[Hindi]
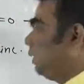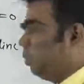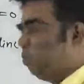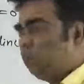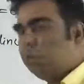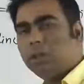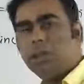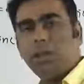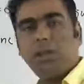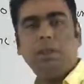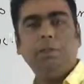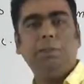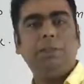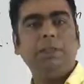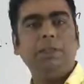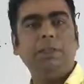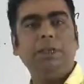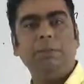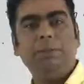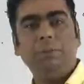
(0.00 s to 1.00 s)
इक्वेशन
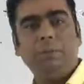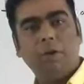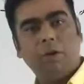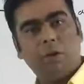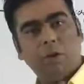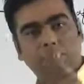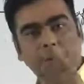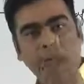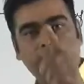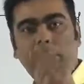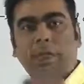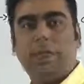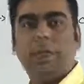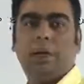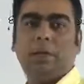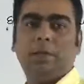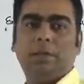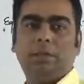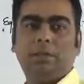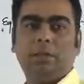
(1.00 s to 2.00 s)
रिप्रेजेंट पेयर ऑफ स्ट्रेट
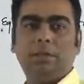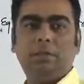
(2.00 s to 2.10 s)
लाइन